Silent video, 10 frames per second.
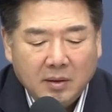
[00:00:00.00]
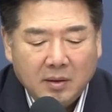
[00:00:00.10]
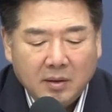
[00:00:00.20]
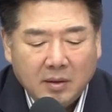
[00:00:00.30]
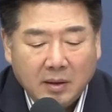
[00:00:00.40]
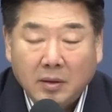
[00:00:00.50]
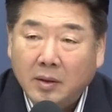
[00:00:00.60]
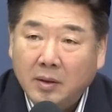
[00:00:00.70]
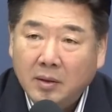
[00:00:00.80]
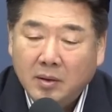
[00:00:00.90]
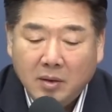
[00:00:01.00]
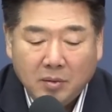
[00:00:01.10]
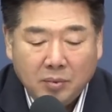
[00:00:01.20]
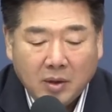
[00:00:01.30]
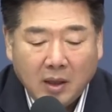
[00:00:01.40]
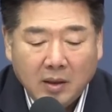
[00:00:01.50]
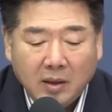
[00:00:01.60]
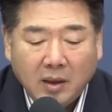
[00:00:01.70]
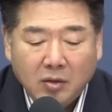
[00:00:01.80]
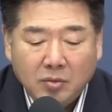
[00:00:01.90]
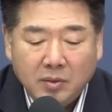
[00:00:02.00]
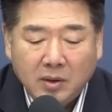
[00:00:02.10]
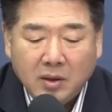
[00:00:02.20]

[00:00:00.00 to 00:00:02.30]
예, 그래서 어, 북한 이탈 주민을